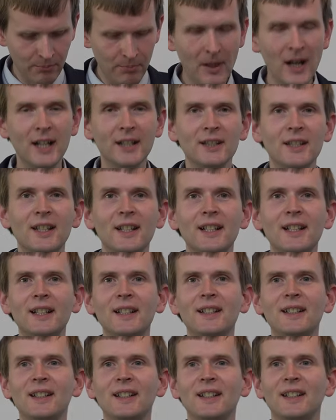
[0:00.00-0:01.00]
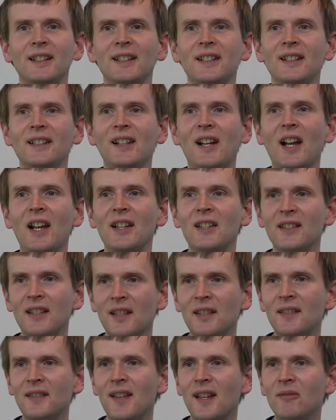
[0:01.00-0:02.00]
Panie
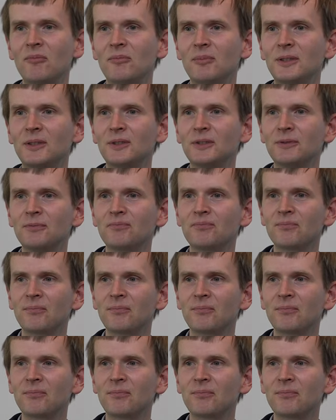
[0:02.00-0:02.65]
zastępów.